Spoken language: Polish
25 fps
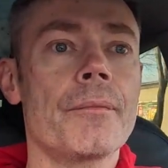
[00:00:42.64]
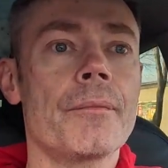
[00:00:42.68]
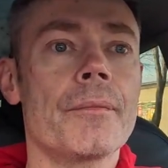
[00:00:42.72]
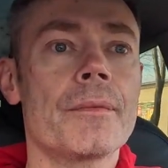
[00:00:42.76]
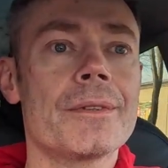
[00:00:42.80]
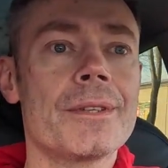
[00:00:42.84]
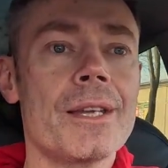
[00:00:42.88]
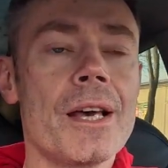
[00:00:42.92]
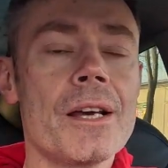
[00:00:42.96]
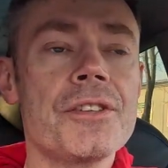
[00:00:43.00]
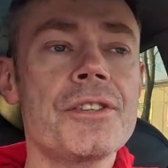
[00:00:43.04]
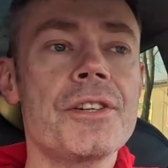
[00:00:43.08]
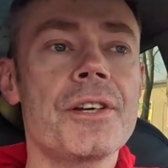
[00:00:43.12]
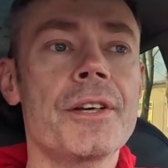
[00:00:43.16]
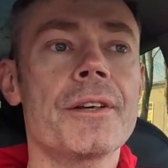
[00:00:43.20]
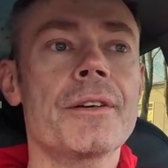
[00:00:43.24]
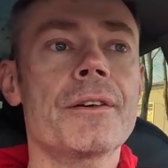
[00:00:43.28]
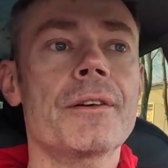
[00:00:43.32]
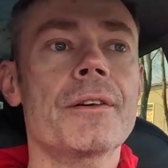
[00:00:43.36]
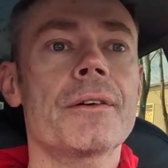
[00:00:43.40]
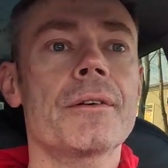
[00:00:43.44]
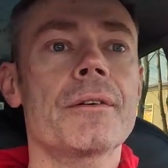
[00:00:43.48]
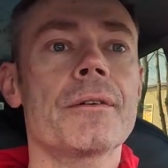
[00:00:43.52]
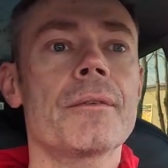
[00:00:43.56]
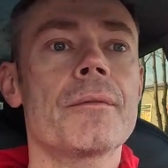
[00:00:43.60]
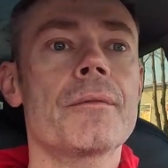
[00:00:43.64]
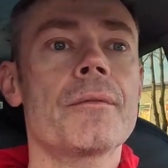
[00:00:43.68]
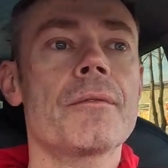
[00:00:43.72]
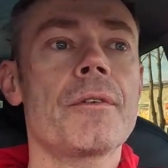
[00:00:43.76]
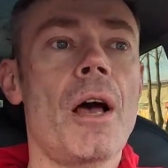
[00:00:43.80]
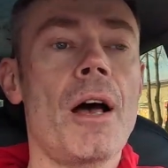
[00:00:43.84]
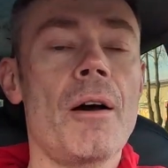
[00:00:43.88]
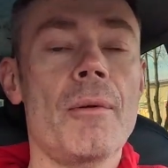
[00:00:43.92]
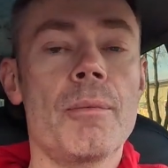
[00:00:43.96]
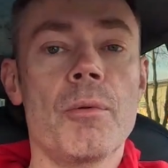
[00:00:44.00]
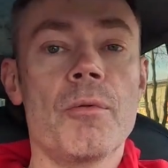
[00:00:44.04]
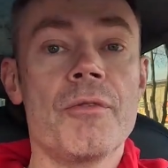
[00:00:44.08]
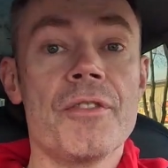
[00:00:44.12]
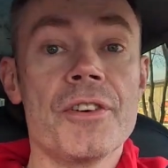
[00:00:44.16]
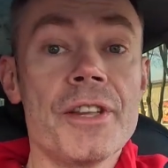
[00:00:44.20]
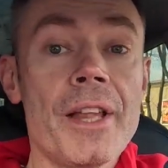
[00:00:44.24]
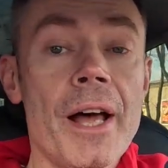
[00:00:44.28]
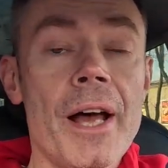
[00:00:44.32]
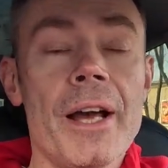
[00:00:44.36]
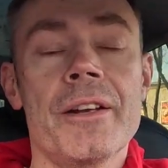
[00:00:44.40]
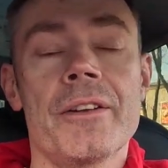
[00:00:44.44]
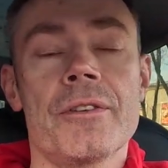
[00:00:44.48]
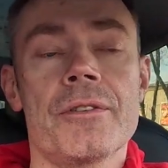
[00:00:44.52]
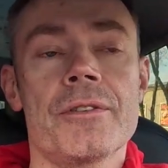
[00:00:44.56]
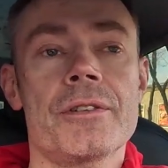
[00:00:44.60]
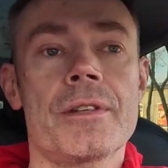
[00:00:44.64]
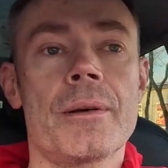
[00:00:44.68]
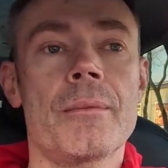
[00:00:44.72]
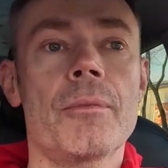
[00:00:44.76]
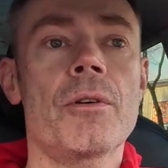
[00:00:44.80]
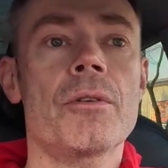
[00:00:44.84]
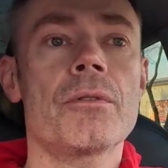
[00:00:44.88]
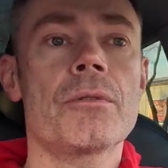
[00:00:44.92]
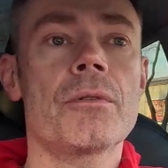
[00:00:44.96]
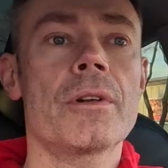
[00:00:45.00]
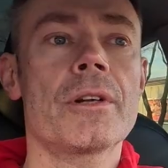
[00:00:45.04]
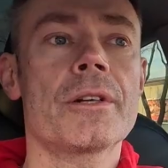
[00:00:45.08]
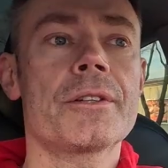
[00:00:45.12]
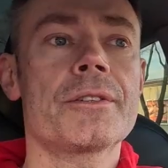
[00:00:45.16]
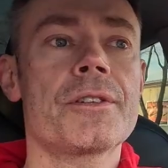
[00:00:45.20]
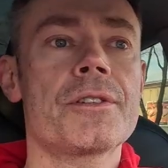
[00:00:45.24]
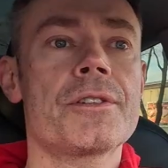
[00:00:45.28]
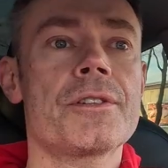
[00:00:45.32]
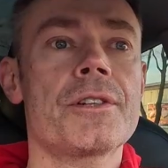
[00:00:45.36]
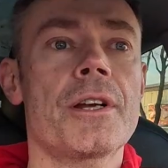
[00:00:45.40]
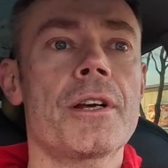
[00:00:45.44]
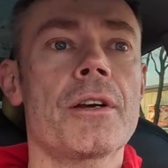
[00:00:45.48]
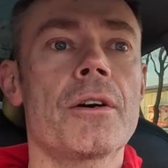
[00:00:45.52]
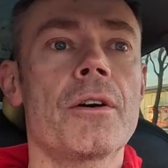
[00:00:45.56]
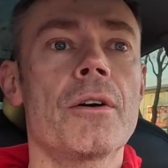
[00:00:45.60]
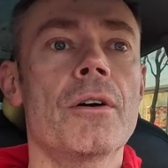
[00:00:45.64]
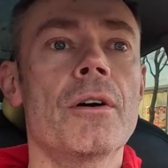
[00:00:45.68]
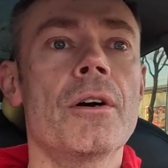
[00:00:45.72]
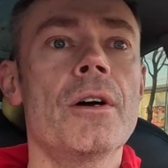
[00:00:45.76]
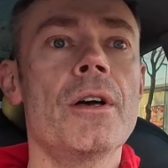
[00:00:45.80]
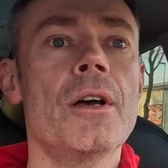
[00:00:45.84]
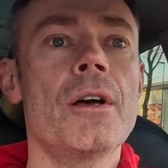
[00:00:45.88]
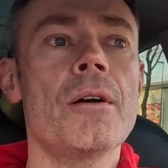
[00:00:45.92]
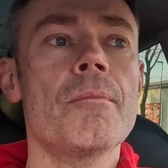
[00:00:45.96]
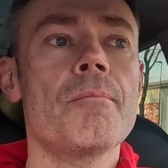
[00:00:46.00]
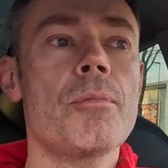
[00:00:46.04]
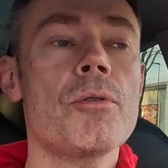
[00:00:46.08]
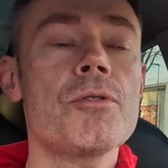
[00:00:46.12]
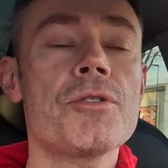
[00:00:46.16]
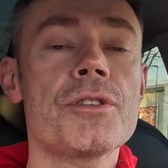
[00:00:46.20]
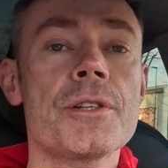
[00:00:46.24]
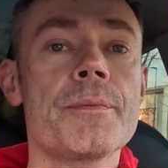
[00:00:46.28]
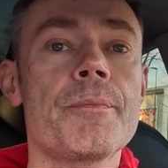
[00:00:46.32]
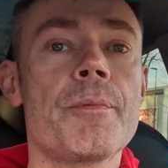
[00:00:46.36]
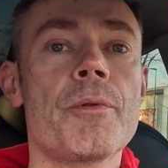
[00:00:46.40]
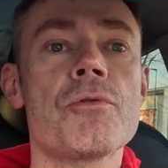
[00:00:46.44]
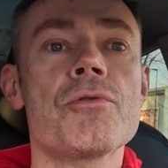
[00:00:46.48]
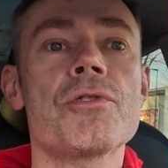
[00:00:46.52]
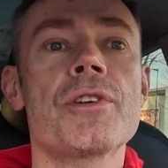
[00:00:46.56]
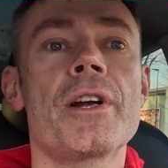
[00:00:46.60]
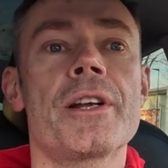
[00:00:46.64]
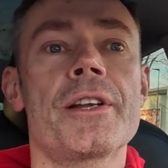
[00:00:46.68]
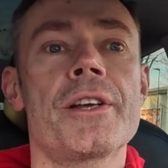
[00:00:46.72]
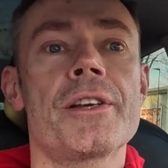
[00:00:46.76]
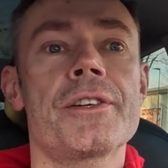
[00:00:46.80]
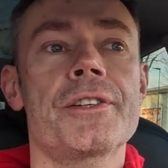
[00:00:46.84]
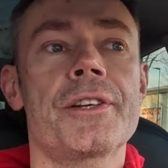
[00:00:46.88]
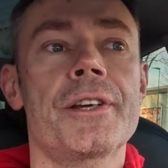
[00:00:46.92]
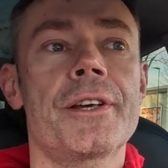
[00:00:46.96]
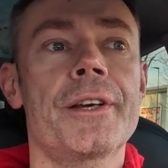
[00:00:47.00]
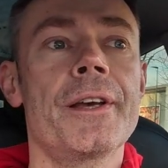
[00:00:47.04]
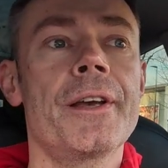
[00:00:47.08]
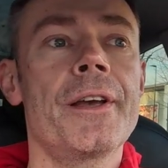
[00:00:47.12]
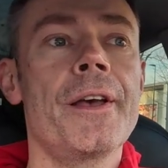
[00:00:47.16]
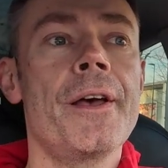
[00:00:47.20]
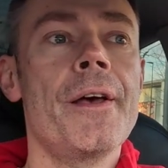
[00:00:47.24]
zasięg albo wydajność samochodu elektrycznego podczas poruszania się.